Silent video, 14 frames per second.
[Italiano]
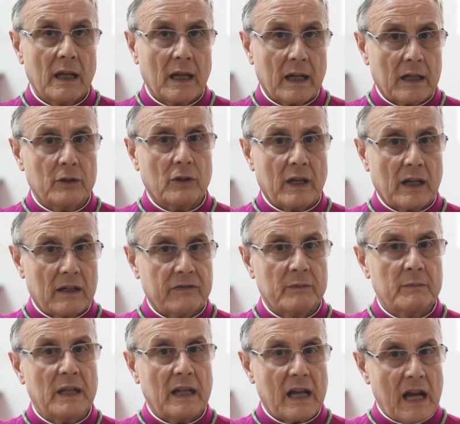Credo che la
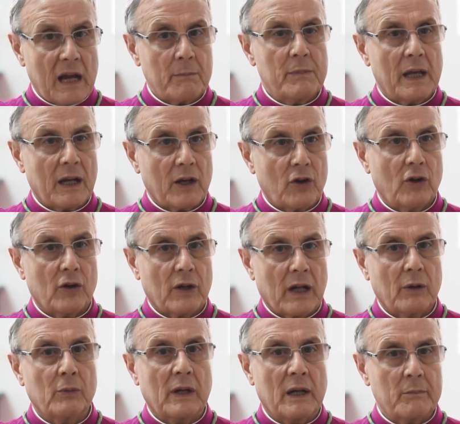famiglia abbia
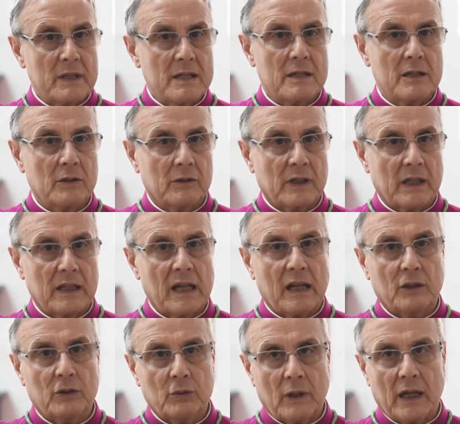ancora una missione da
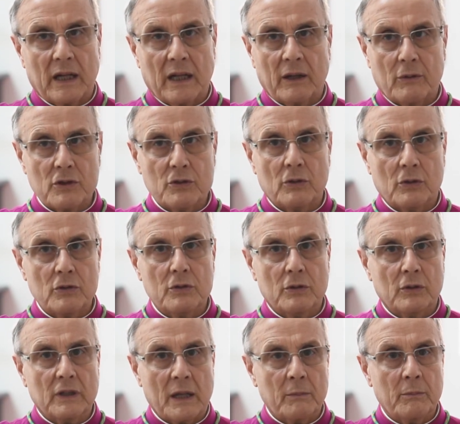attuare in questo
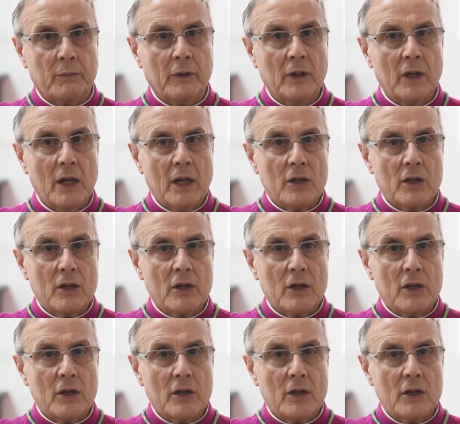nostro tempo,